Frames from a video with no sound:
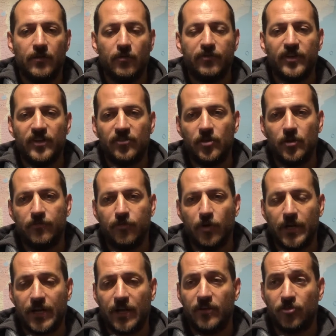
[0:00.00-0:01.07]
de oficio
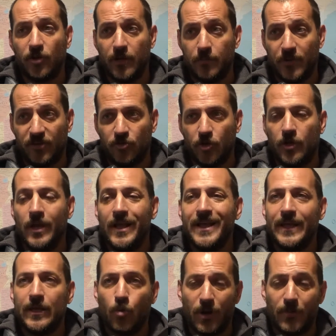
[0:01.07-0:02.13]
fue realizó la inspección.
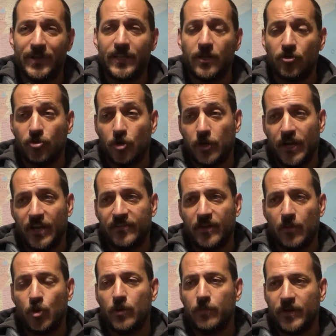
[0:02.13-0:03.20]
Igualmente nosotros
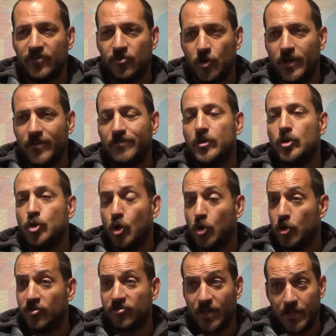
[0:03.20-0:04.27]
realizamos inspecciones
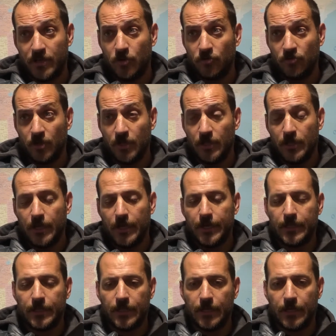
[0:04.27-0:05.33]
todos los años,
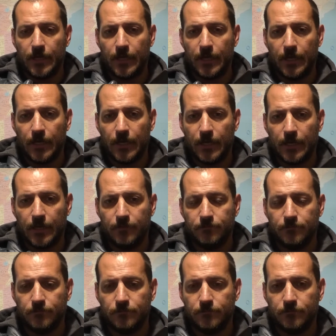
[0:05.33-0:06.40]
este,
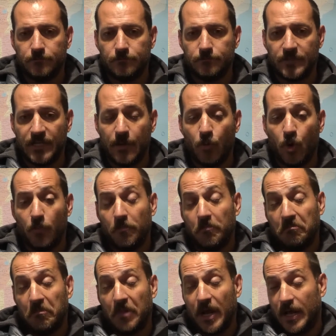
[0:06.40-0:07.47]
digamos,
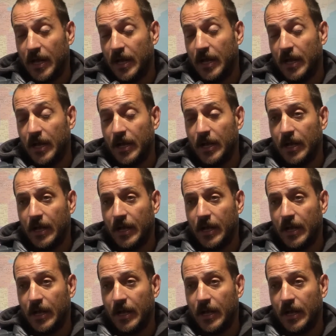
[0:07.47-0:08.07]
a,